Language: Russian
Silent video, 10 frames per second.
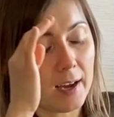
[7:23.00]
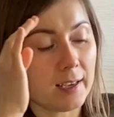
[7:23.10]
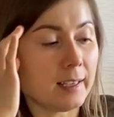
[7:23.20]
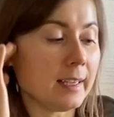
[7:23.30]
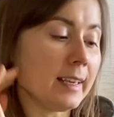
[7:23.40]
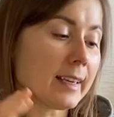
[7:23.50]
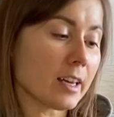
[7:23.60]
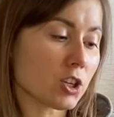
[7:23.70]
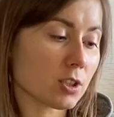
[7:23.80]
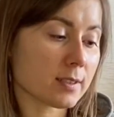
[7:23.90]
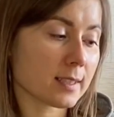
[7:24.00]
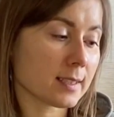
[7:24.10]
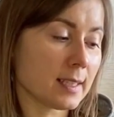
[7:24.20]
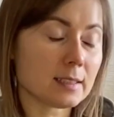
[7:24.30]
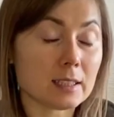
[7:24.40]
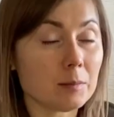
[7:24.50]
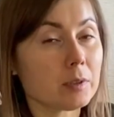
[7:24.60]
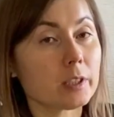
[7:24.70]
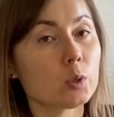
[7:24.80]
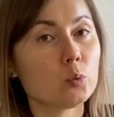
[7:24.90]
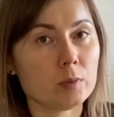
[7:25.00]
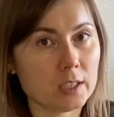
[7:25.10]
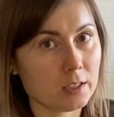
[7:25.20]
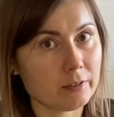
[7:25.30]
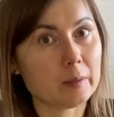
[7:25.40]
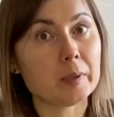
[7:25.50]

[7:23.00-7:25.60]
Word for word: И я решила заказать именно гуминовые